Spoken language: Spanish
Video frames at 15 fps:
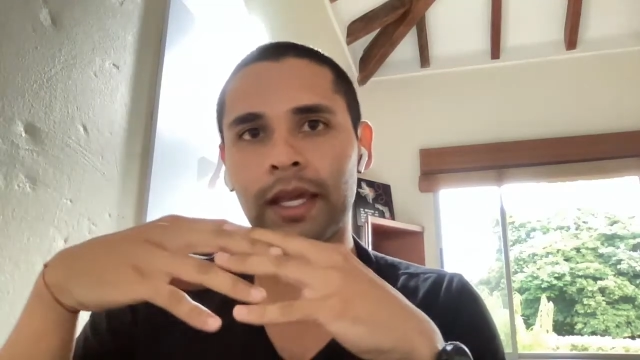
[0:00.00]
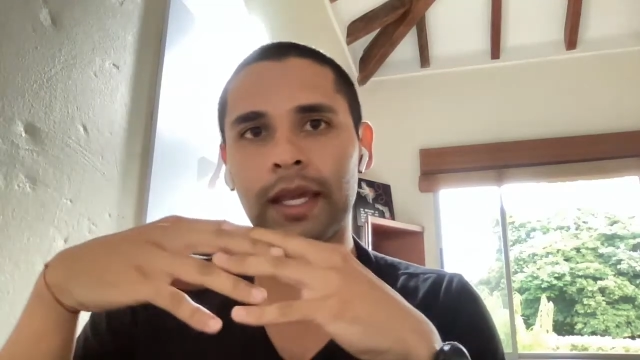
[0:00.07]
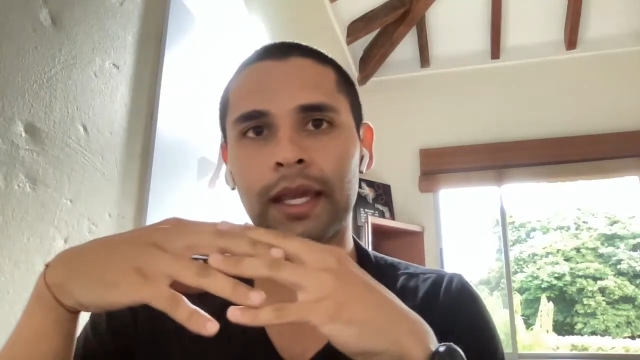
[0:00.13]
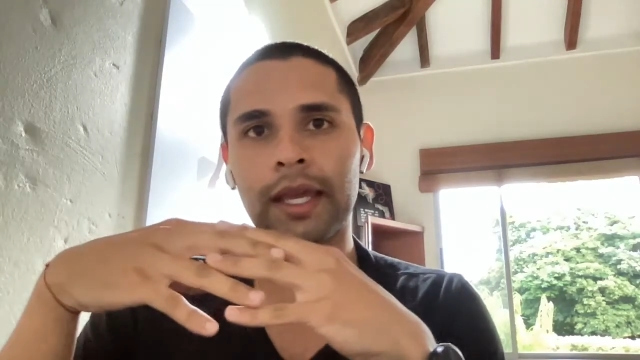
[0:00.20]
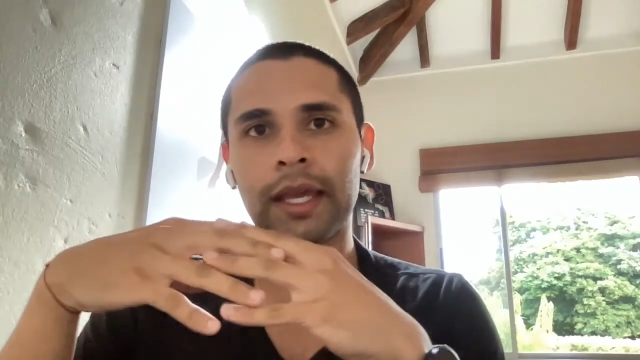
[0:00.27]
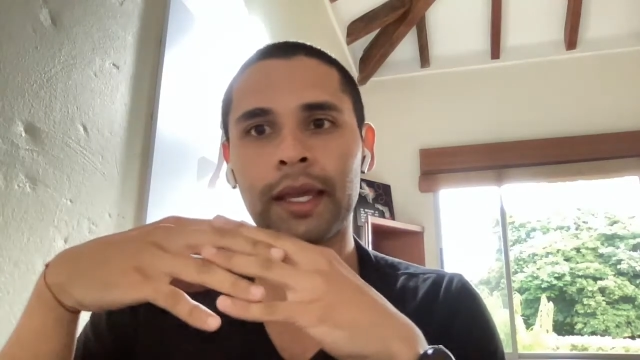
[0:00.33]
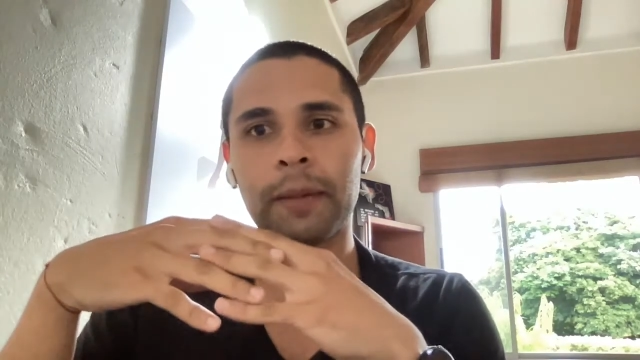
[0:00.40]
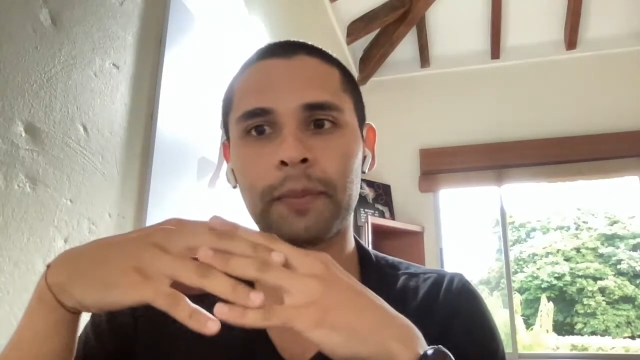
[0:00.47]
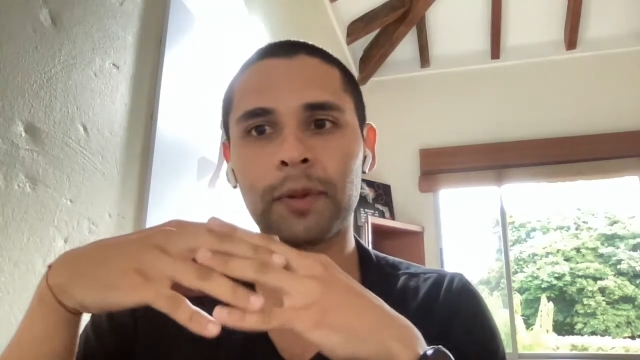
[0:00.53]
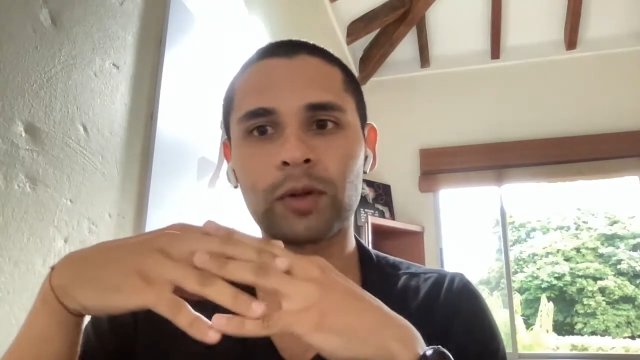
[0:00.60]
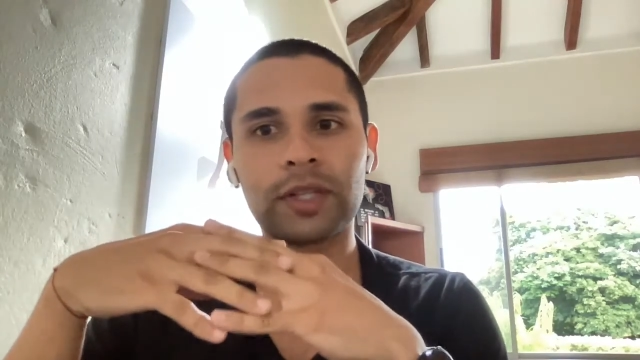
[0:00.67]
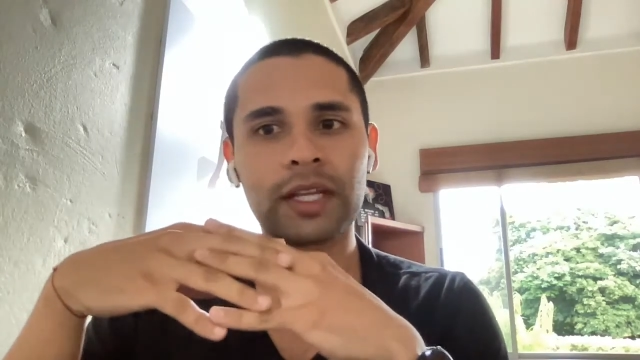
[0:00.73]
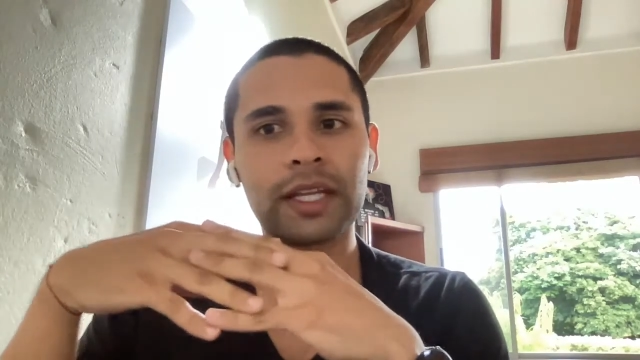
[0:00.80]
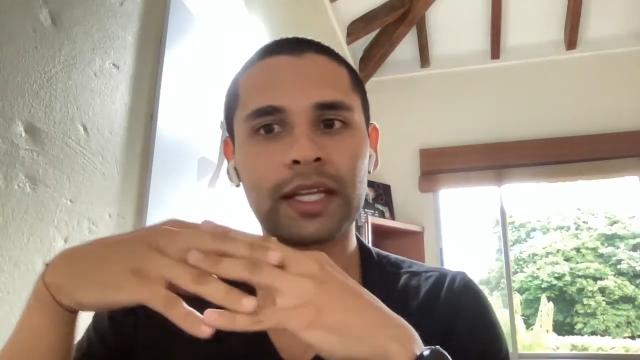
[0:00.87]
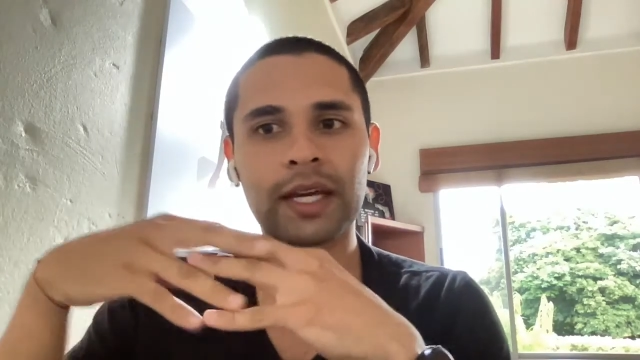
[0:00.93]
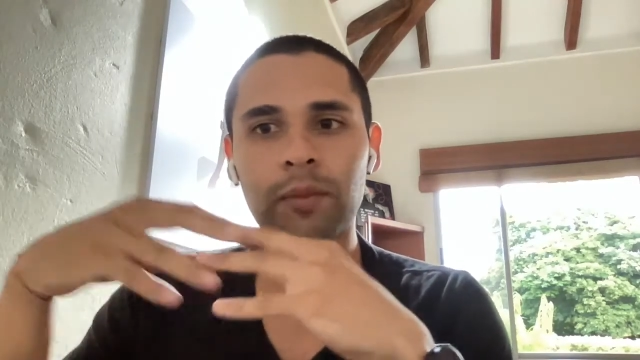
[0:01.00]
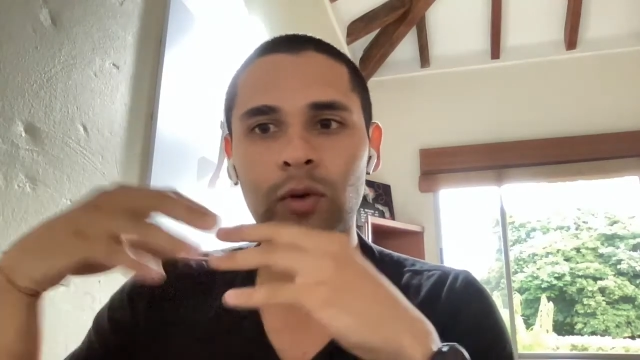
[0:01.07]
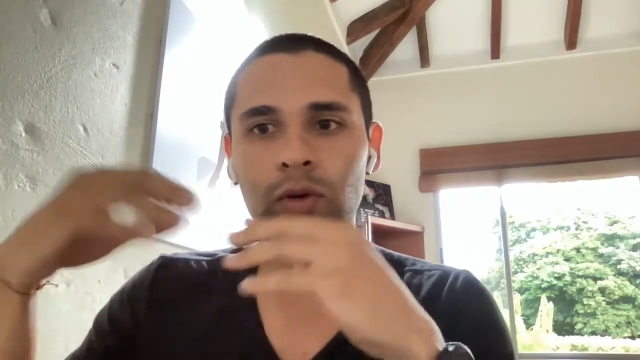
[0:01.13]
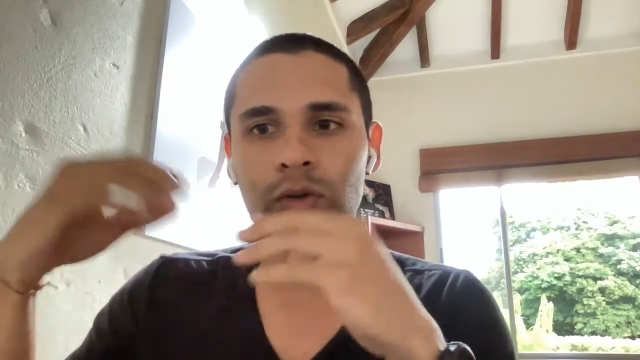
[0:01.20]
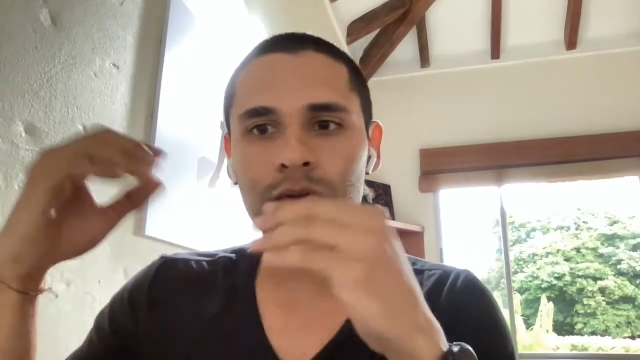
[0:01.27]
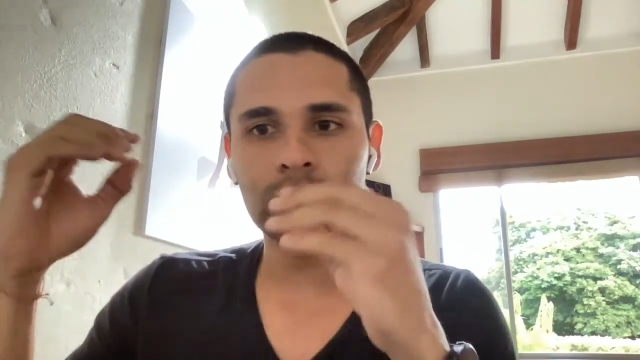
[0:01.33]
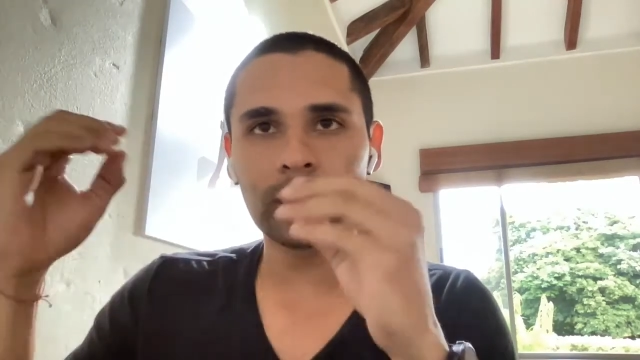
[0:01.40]
eh, pero
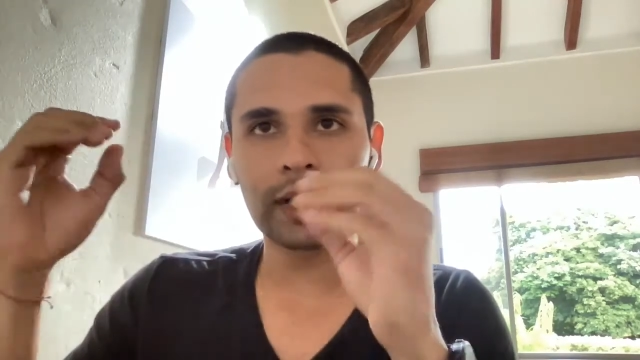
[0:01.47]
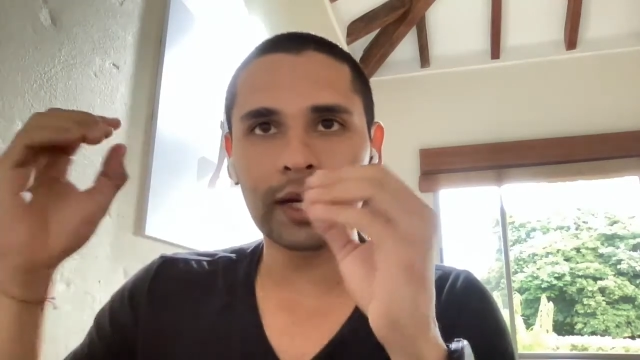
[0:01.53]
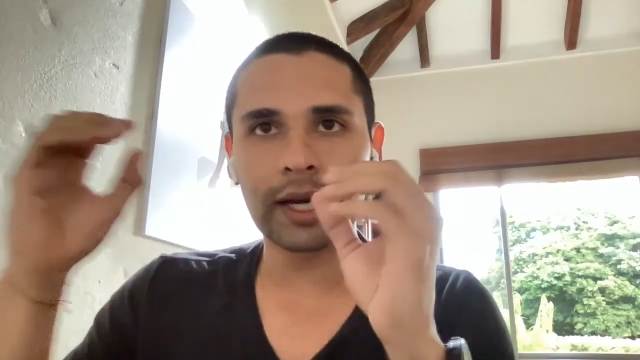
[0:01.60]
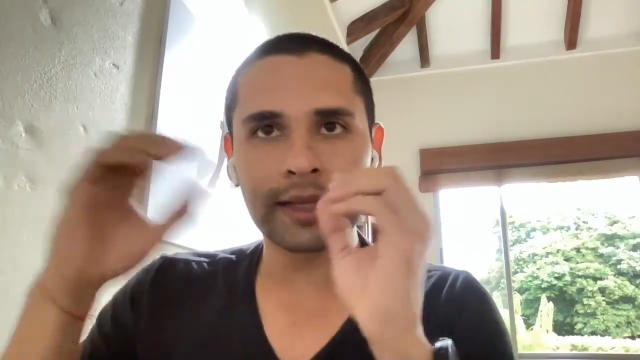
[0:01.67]
teníamos,